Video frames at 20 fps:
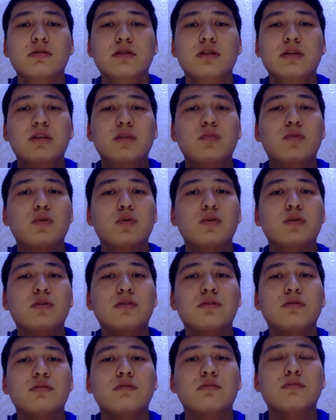они могут
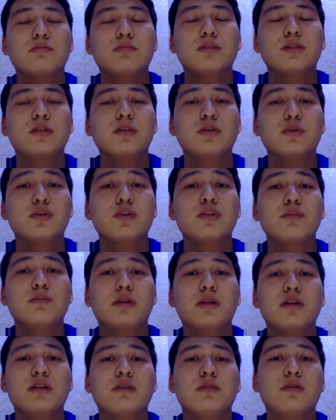быть очень
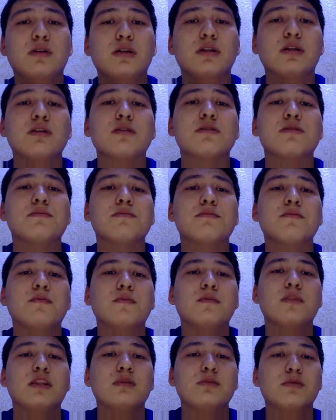полезными для нас.
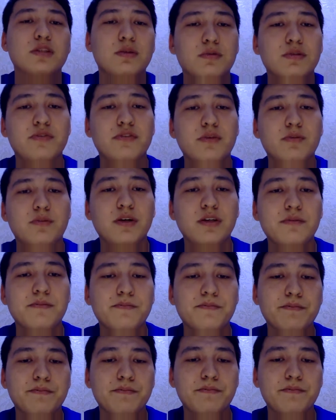Спасибо за внимание.